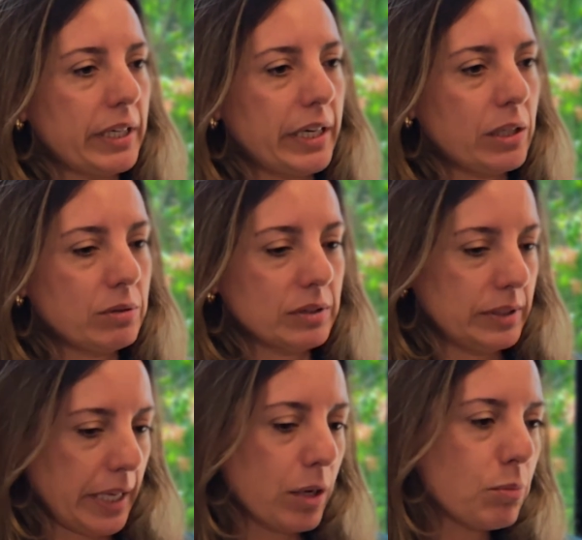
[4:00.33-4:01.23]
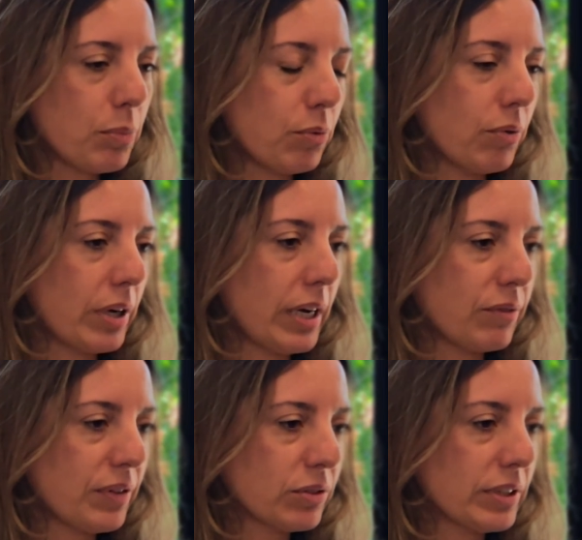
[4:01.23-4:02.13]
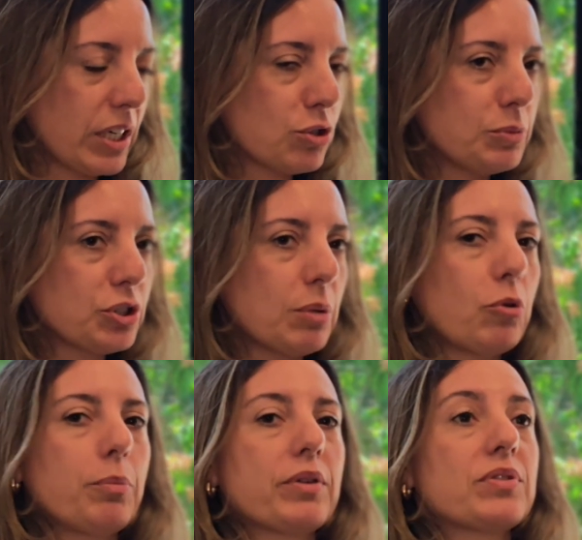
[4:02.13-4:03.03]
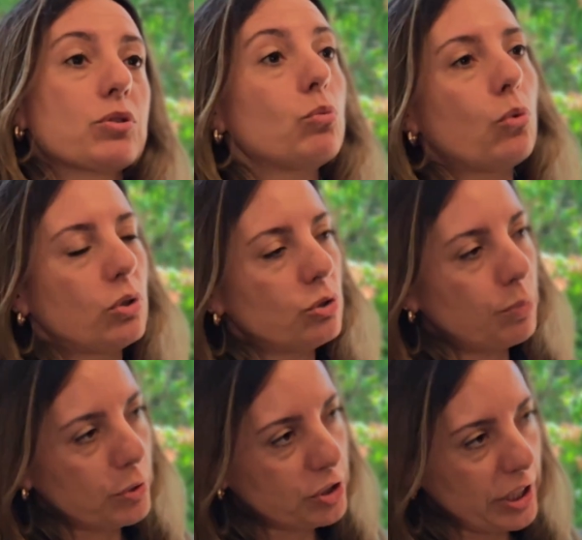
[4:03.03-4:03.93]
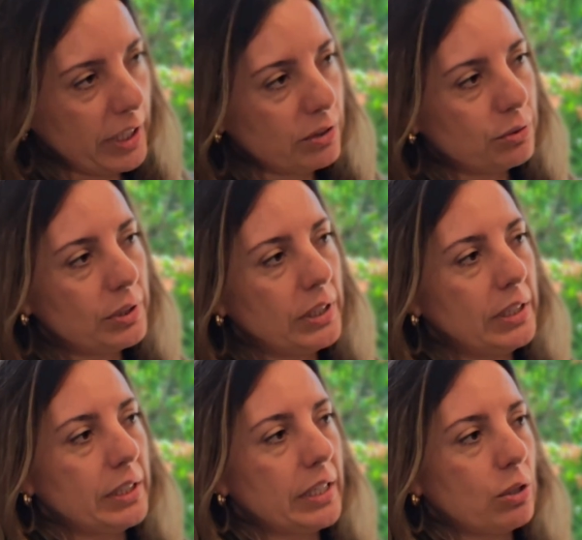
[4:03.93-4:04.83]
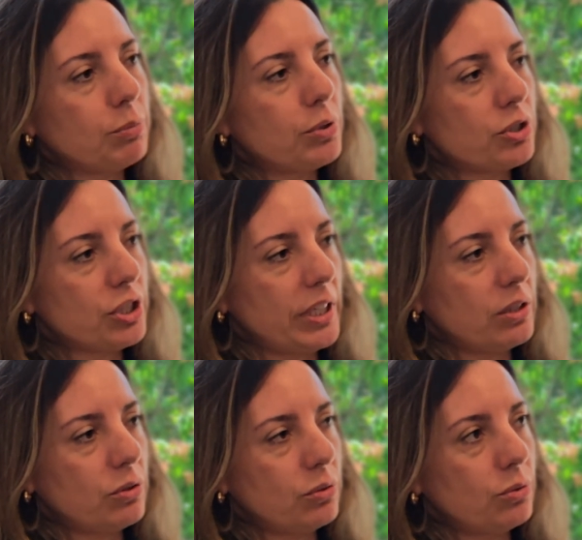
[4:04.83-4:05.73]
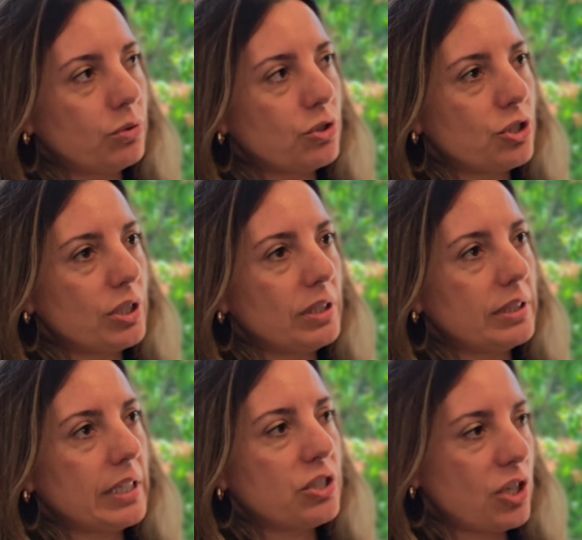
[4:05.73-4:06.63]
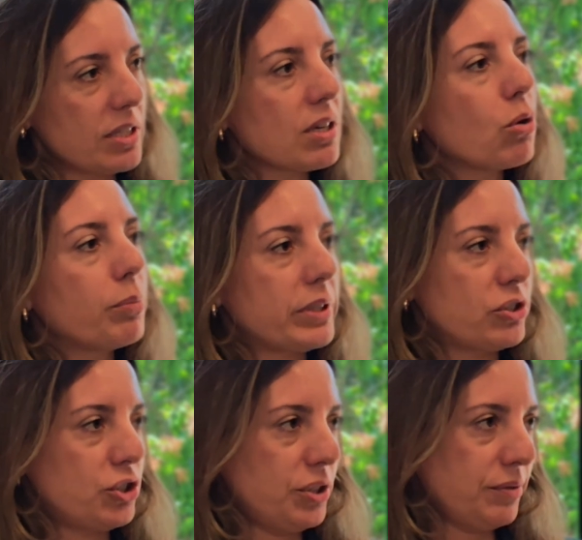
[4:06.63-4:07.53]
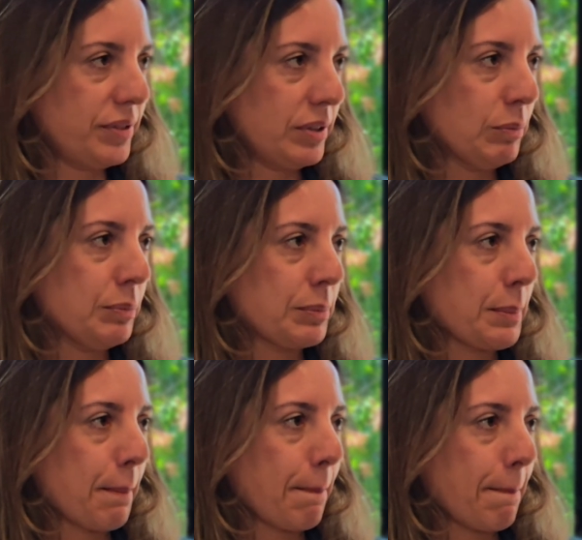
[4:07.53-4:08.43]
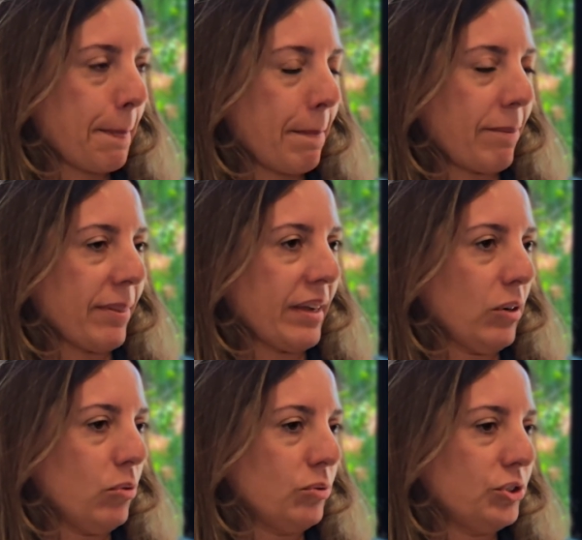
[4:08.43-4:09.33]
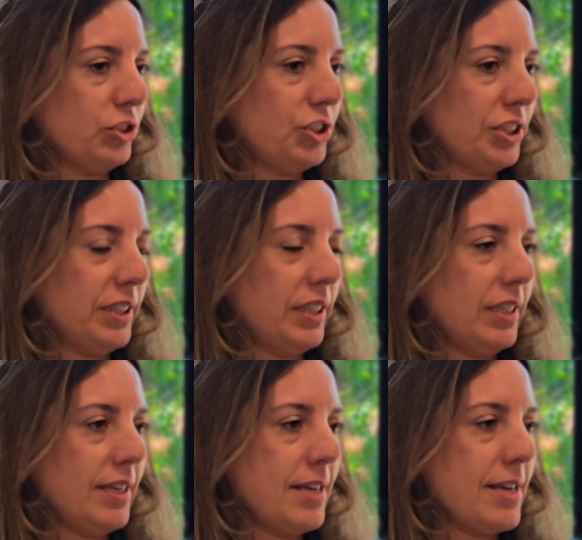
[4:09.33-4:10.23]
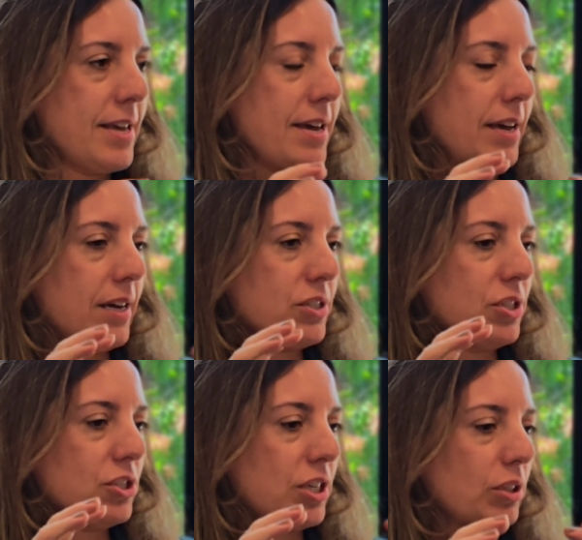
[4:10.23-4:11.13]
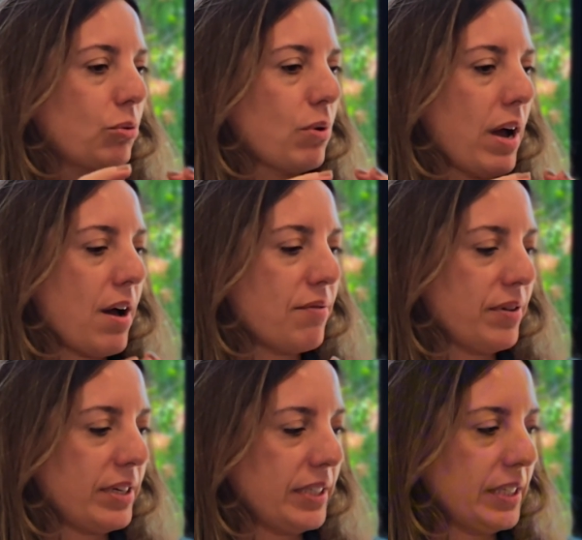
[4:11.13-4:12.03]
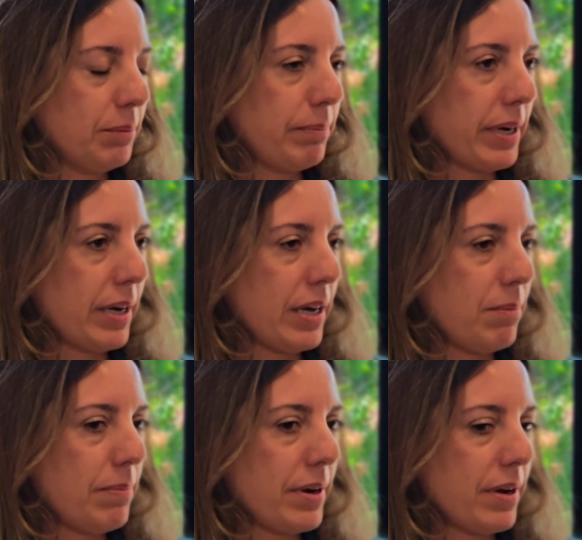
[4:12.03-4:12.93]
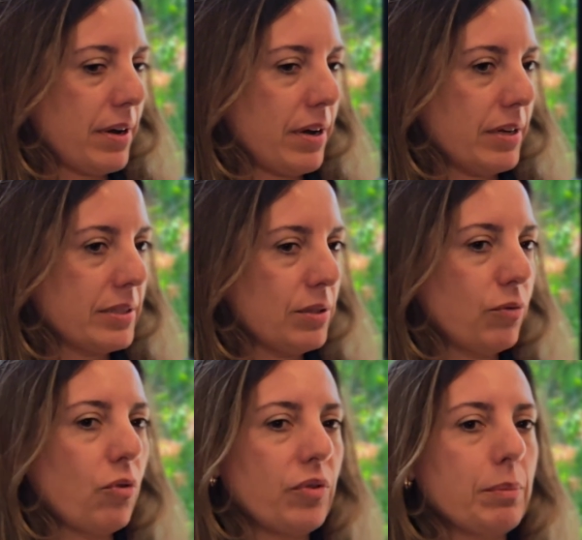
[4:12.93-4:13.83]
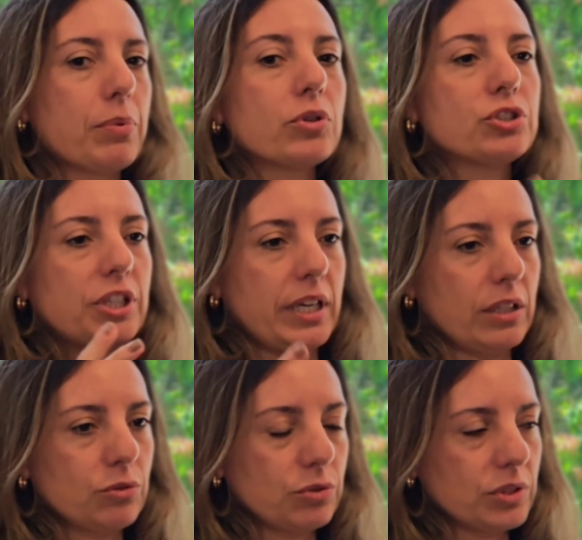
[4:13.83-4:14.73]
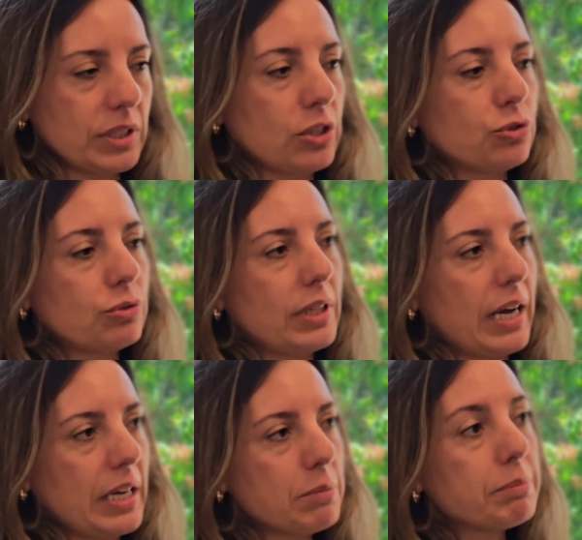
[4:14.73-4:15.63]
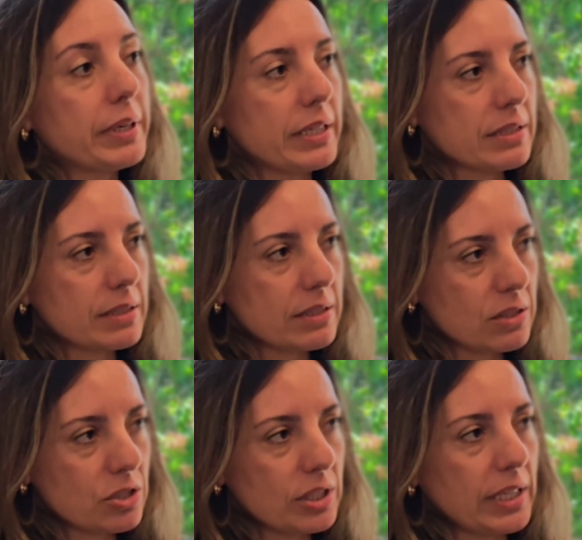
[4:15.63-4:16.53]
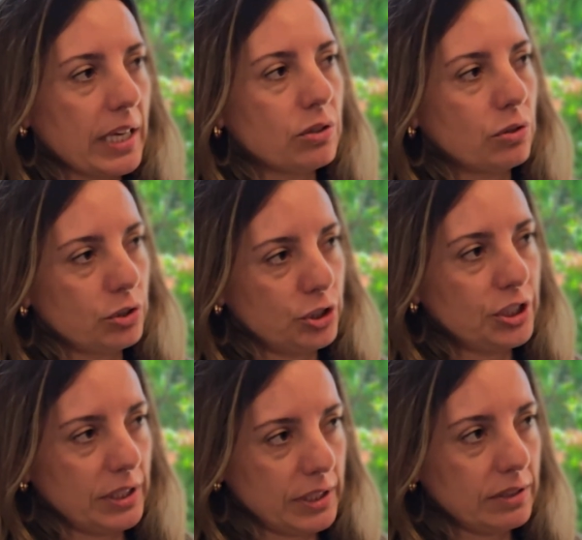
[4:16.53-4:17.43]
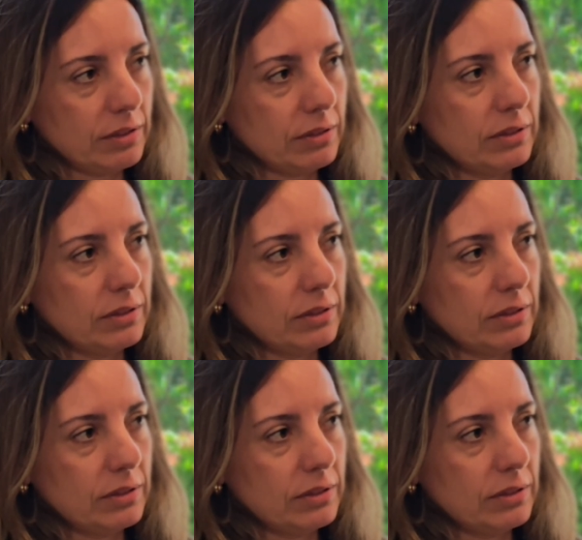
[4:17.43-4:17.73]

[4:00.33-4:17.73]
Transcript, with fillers: ter, tempo, a faculdade me chamou para fazer um outro projeto, que era um projeto de inteligência competitiva onde a gente atuava ali para desenvolver projetos e ajudar empresas de tecnologia,